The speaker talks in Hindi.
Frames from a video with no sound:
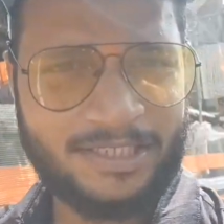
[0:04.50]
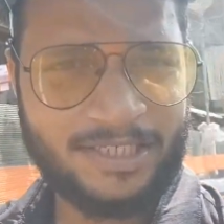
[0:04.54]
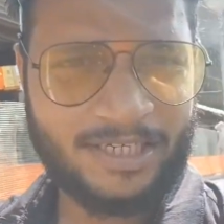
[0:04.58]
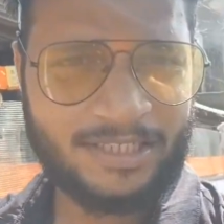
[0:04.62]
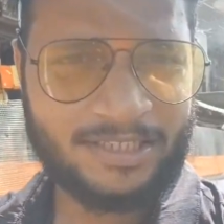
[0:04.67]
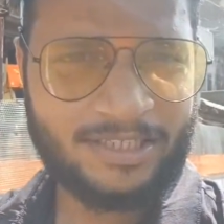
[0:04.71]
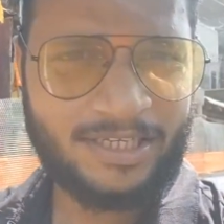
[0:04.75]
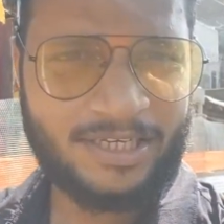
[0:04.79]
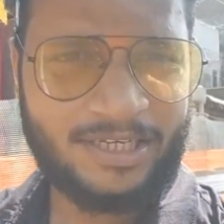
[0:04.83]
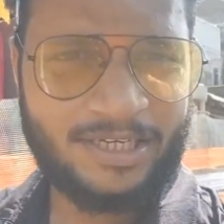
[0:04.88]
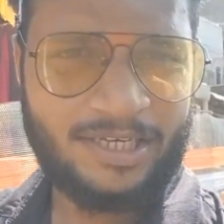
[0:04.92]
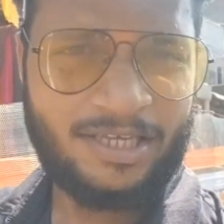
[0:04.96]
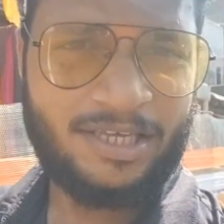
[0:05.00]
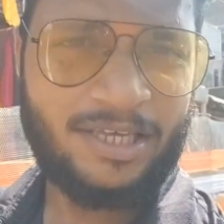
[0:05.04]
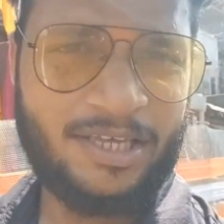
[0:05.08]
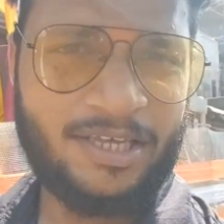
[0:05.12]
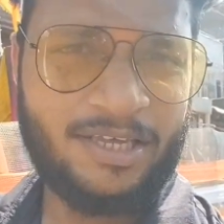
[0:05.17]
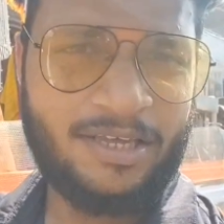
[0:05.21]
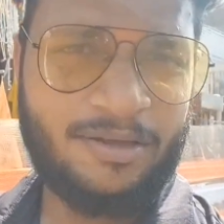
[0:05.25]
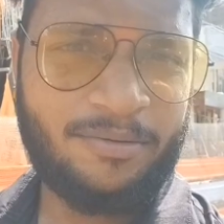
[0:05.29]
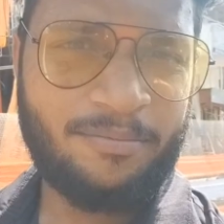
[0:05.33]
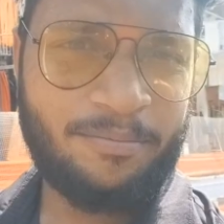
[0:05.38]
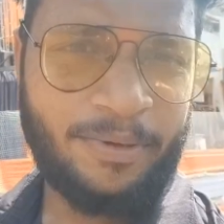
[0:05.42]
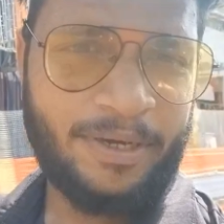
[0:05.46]
सकते
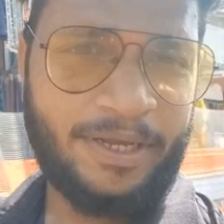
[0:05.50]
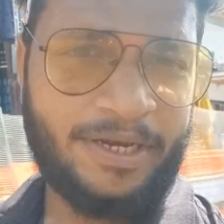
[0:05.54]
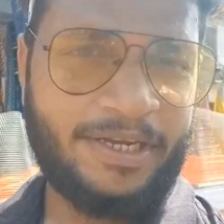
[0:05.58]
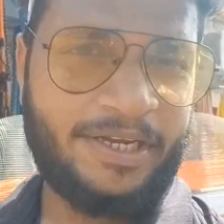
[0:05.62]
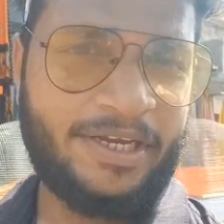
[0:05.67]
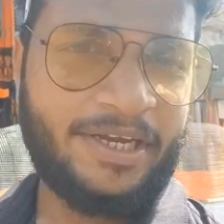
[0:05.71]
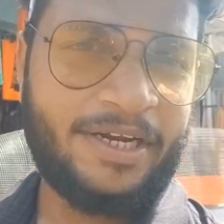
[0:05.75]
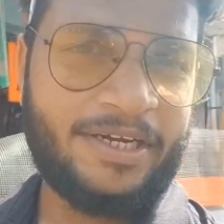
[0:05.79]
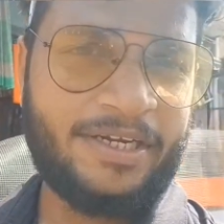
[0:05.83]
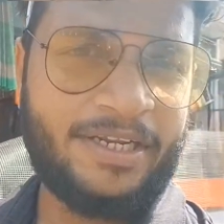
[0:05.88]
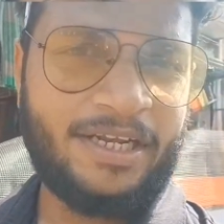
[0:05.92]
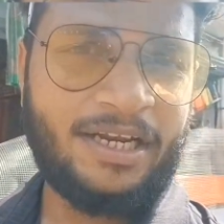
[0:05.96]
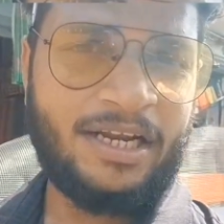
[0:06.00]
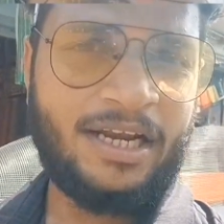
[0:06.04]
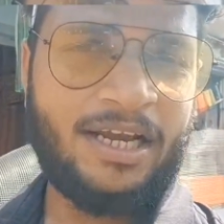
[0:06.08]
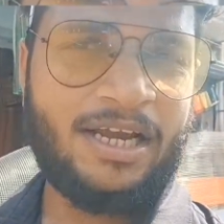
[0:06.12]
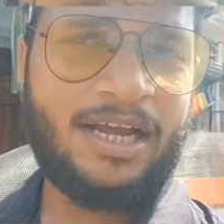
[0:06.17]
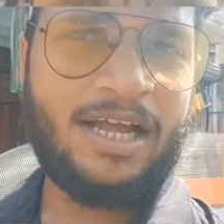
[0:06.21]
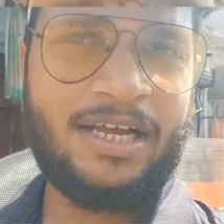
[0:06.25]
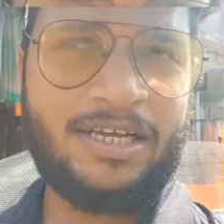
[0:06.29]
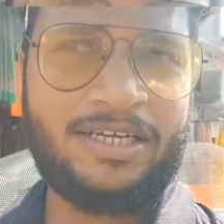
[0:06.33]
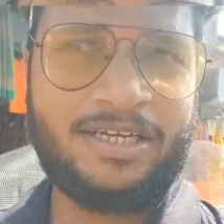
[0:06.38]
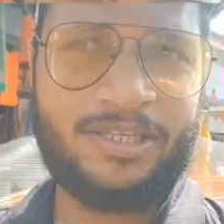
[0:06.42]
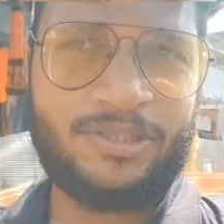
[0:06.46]
हैं बैरिकेटिंग
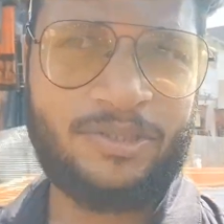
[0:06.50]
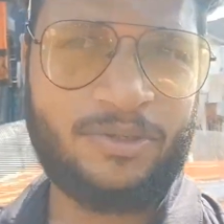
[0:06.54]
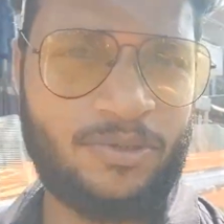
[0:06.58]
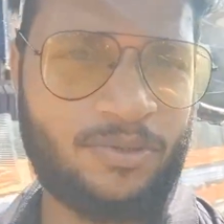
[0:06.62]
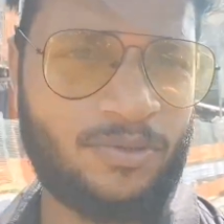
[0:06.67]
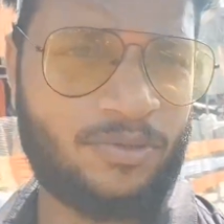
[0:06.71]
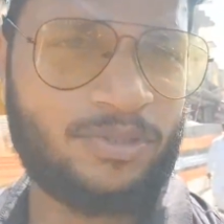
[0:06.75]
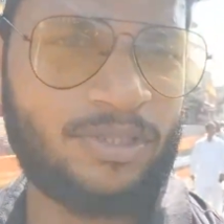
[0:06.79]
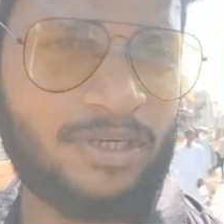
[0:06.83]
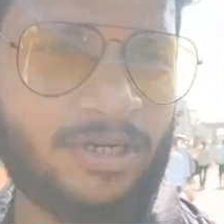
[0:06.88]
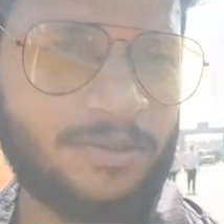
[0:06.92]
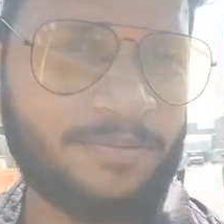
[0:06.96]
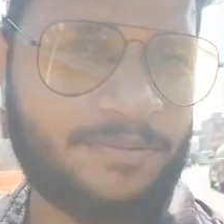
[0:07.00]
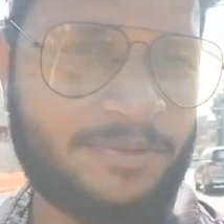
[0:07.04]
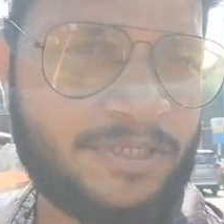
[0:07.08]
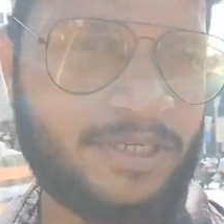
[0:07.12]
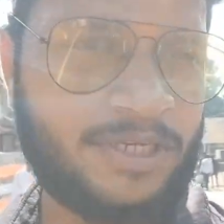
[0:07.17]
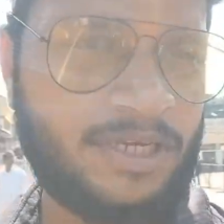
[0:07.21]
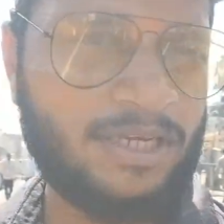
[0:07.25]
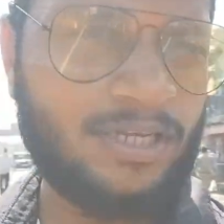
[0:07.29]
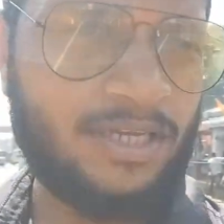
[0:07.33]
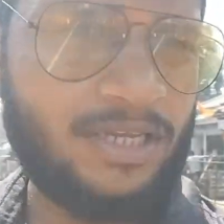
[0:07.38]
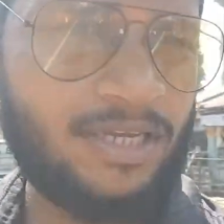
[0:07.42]
लगा के दोनों तरफ से